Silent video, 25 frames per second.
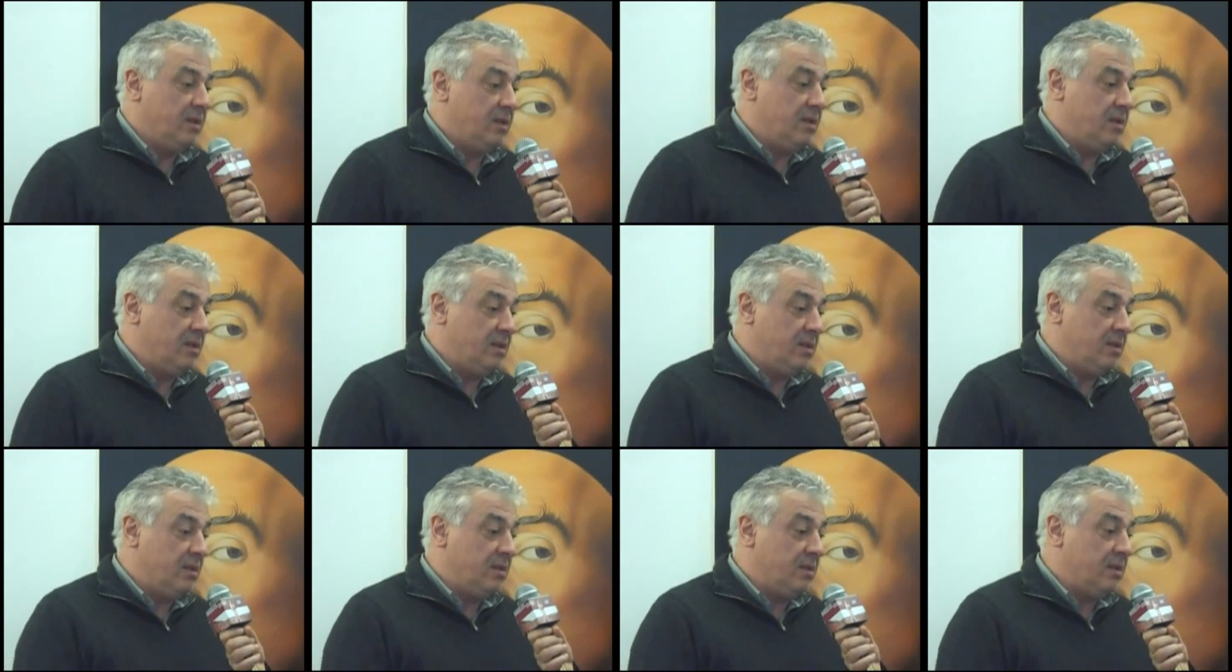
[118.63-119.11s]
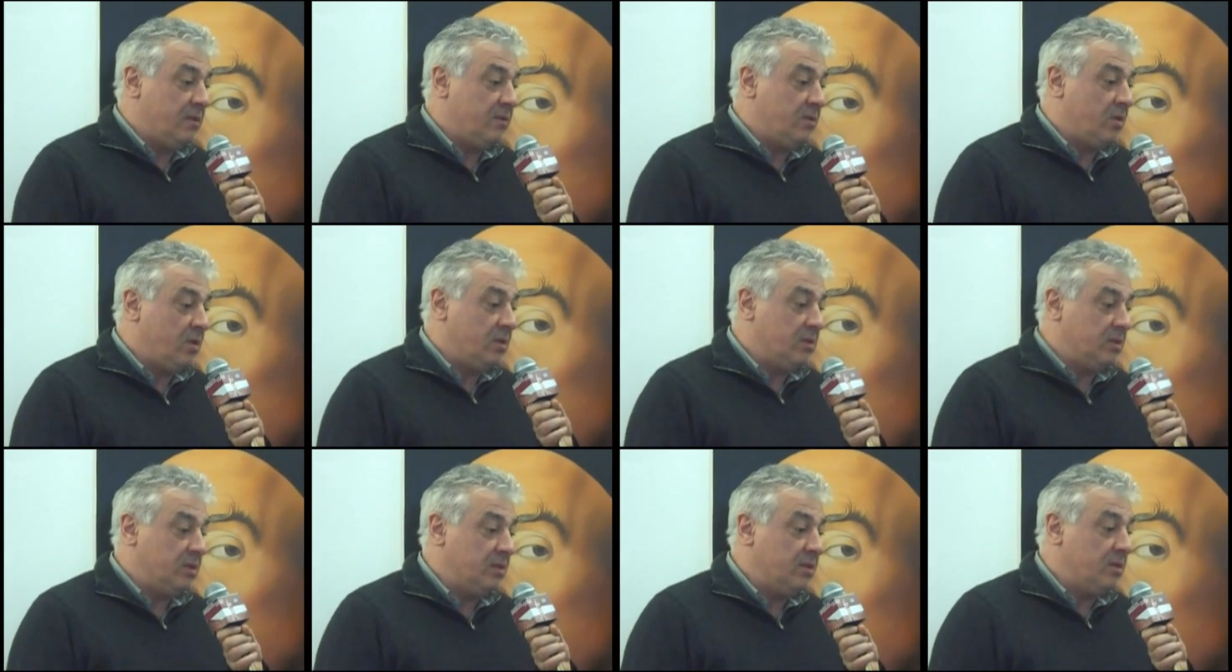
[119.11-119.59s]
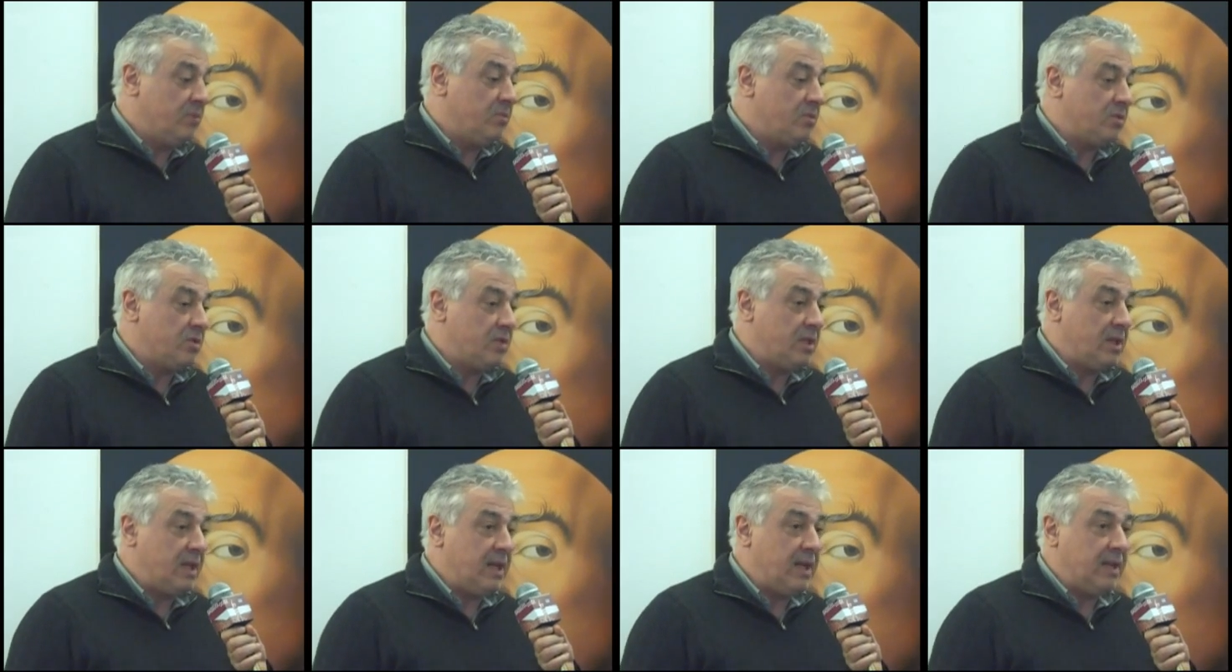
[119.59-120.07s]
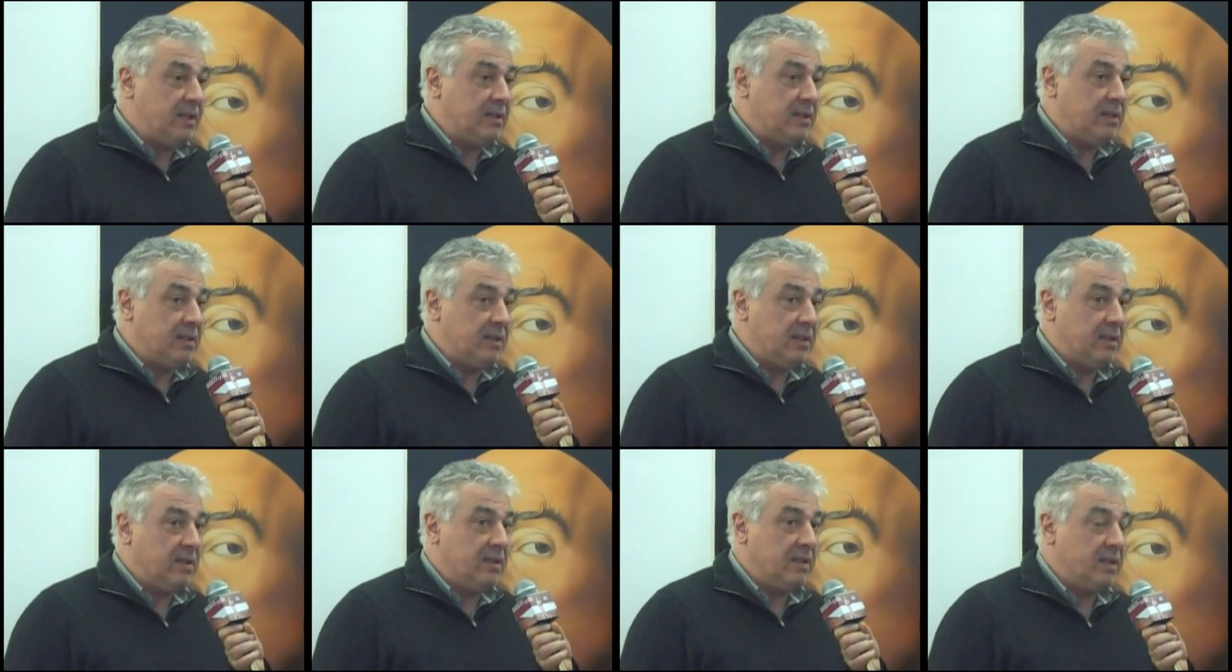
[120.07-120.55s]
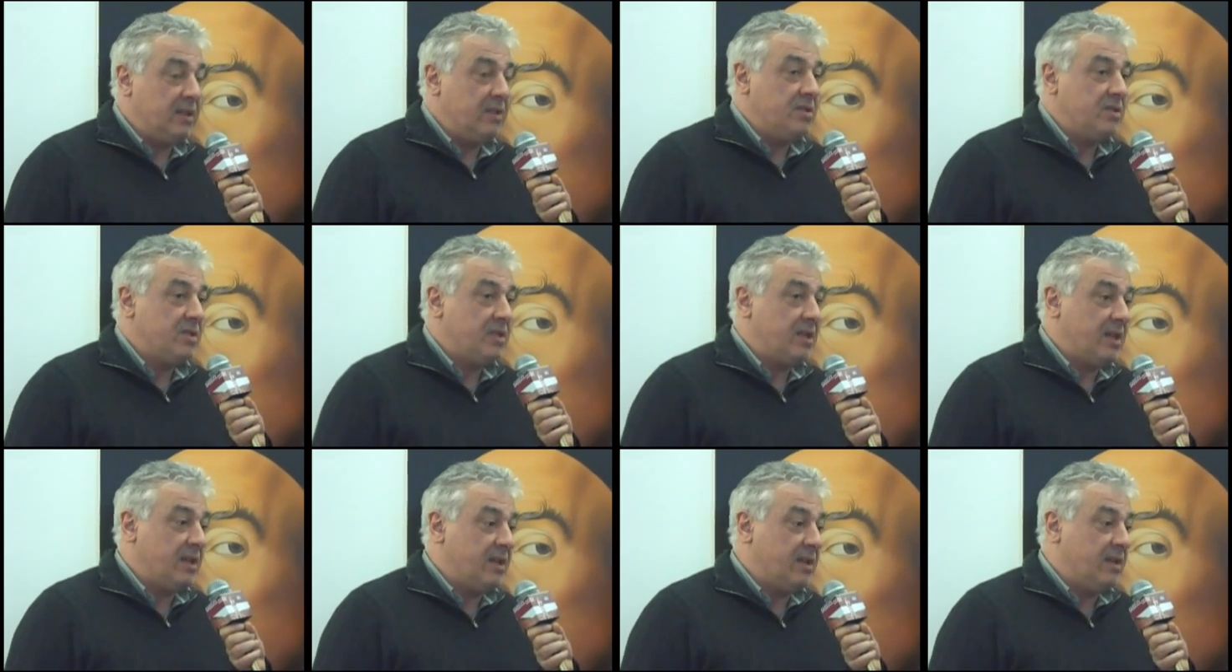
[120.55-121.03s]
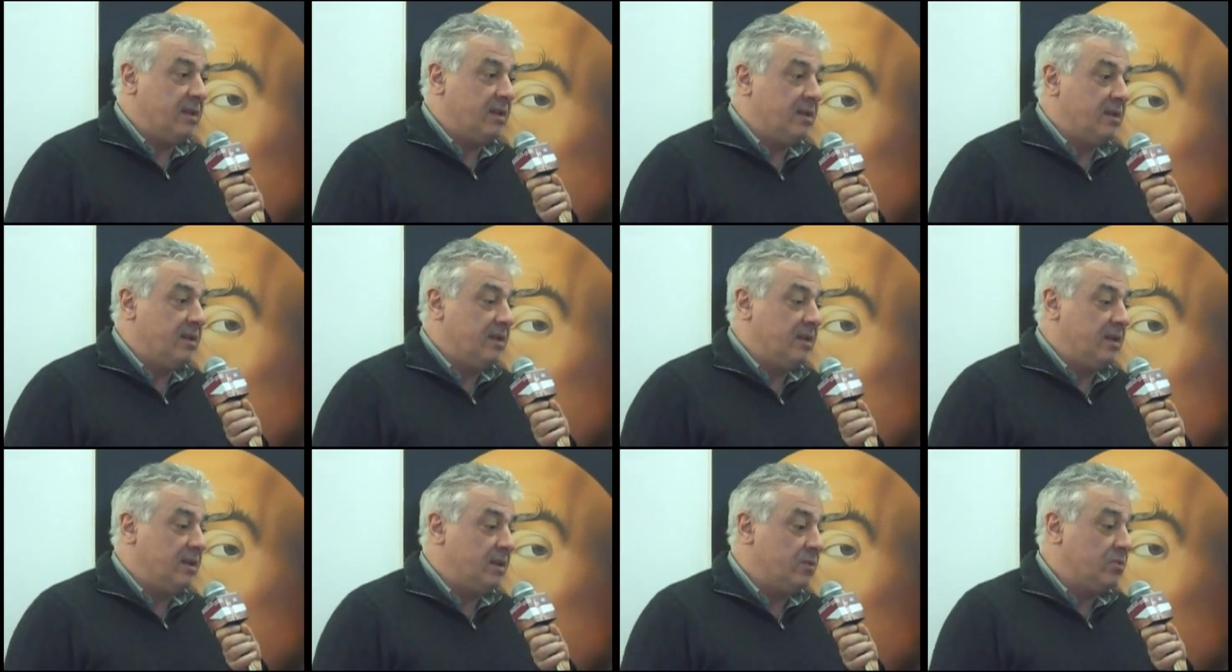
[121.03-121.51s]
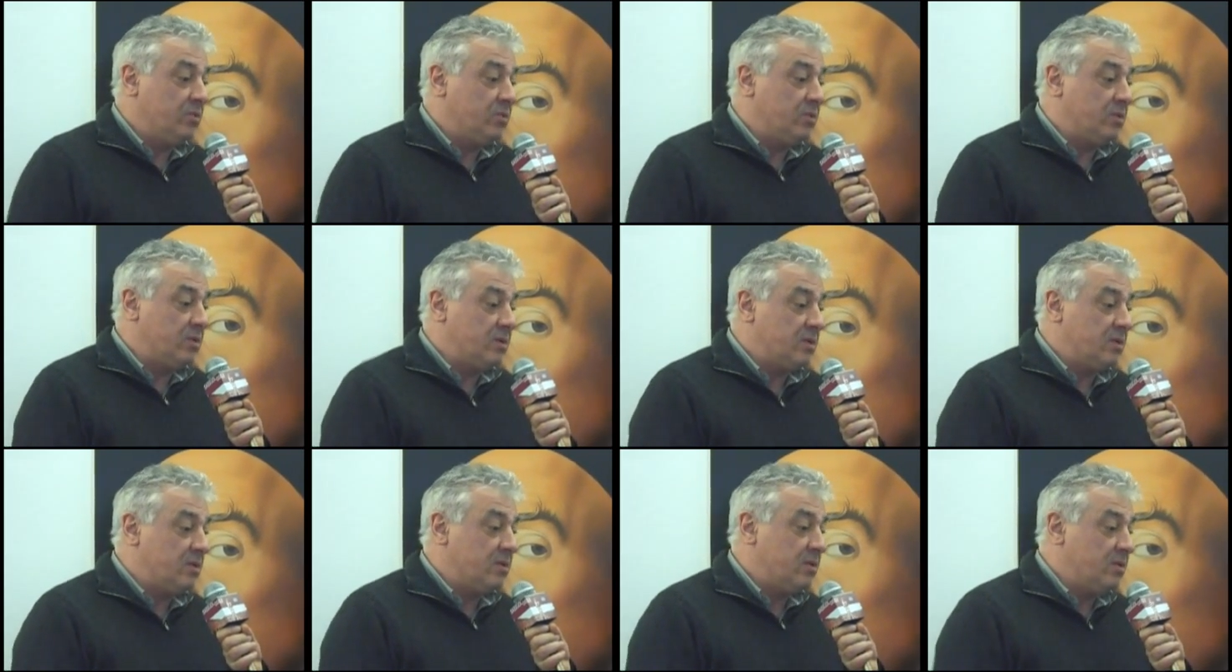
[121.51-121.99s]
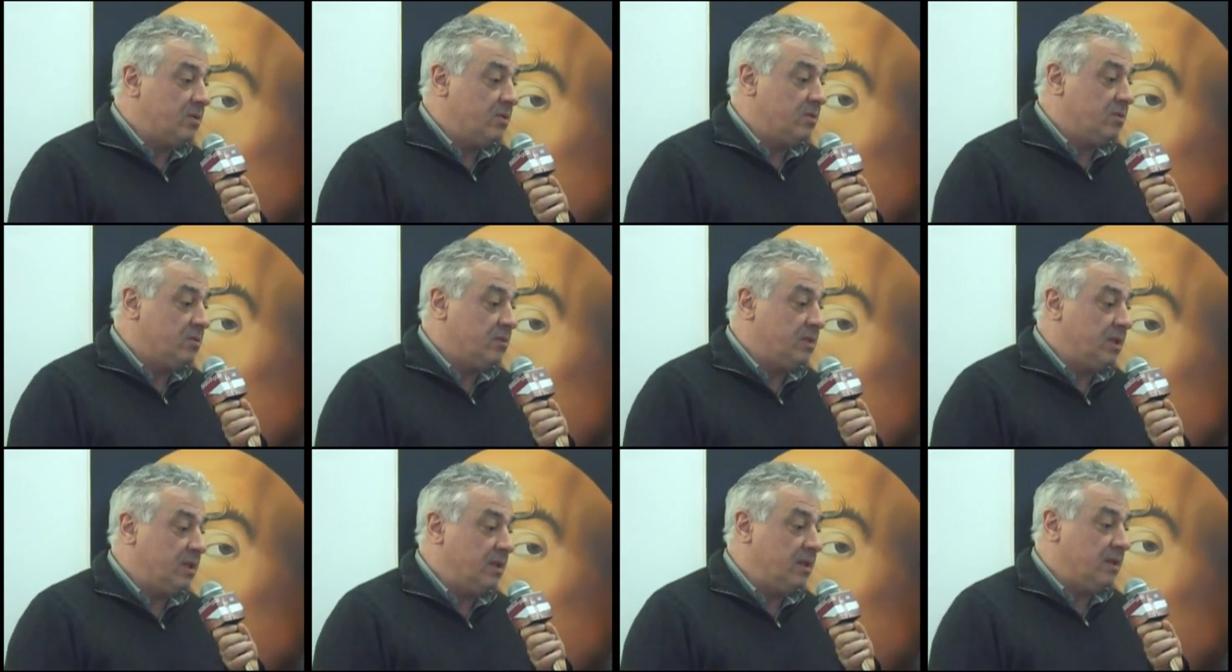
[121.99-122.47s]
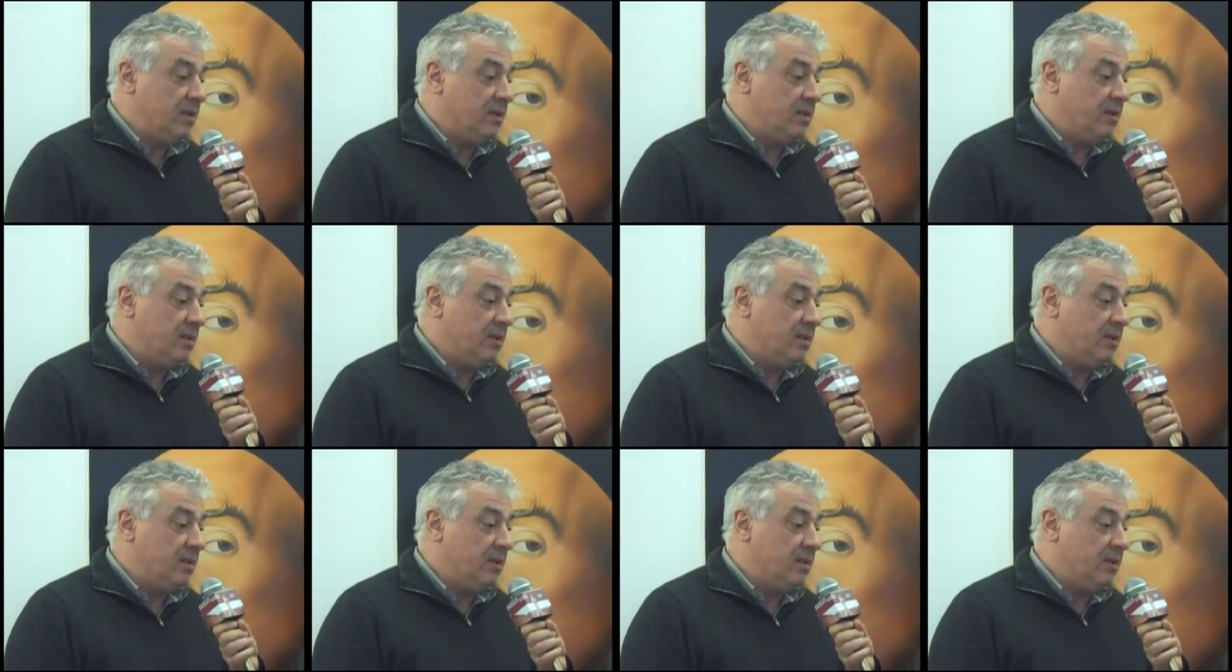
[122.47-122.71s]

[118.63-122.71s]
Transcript: eh, una volta dimostrata che c'è l'autorizzazione